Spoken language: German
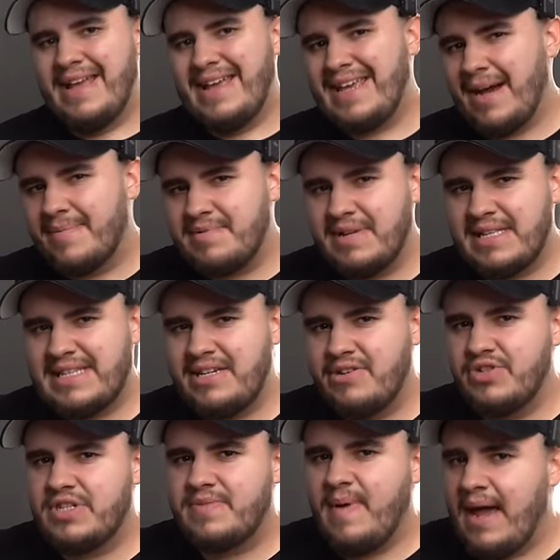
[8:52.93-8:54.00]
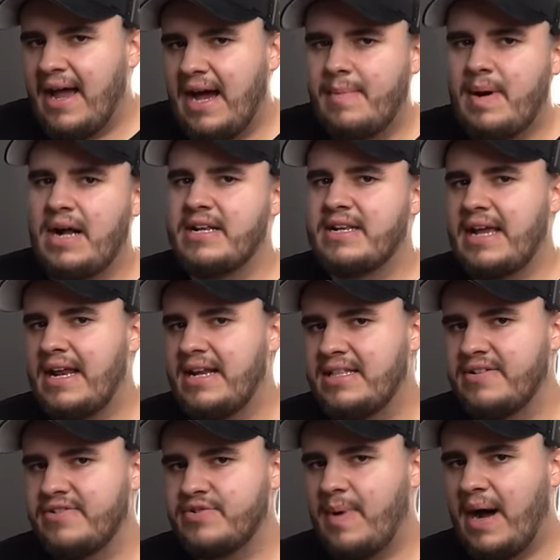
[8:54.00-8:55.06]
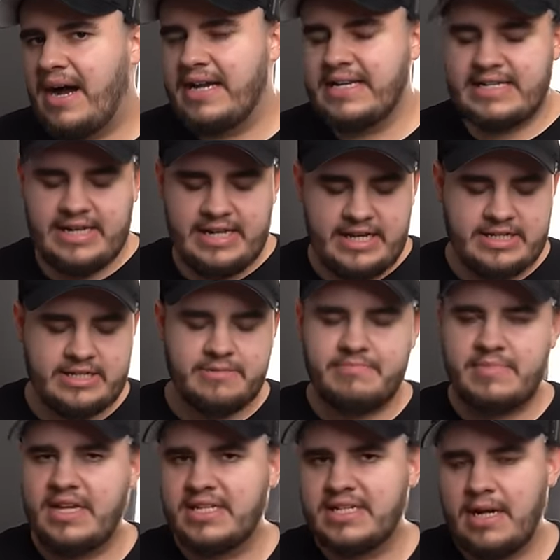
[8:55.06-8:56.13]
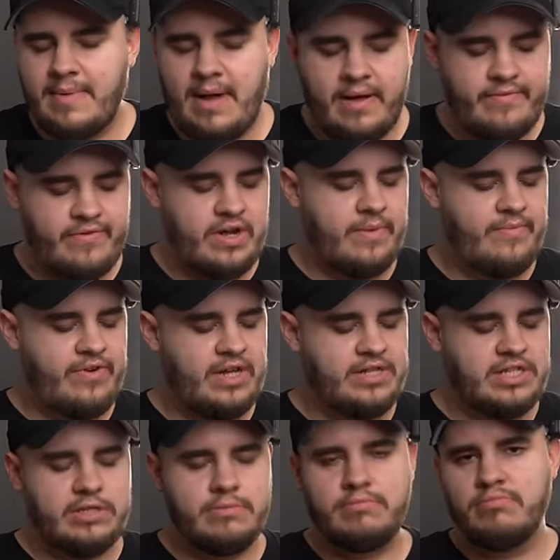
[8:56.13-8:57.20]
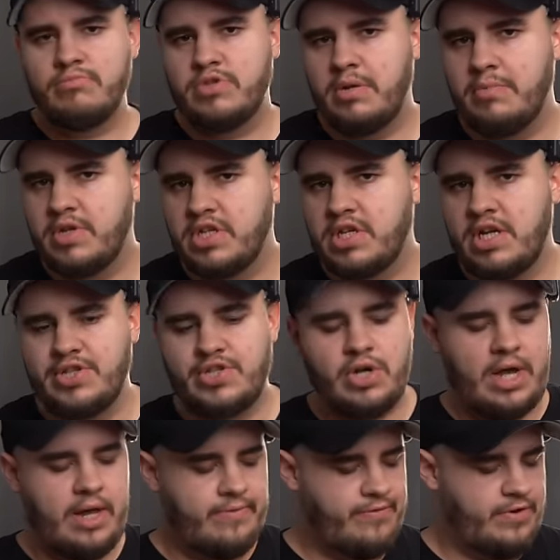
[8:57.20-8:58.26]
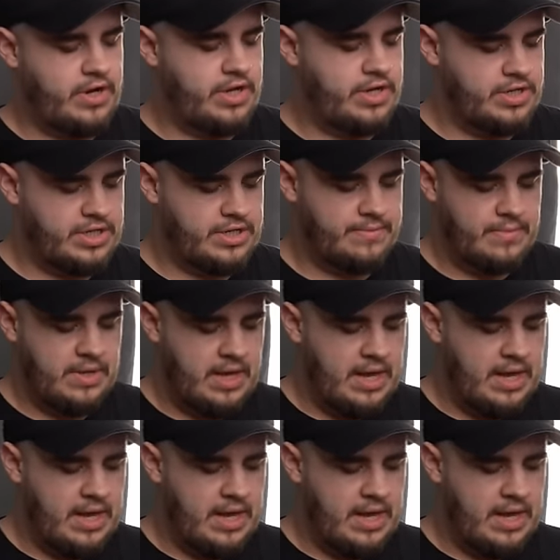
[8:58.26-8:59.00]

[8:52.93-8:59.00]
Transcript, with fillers: Ich habe zwar CO2, aber halt relativ schwaches Licht, deshalb einfache Pflanzen, damit das Ganze auch einfacher ist.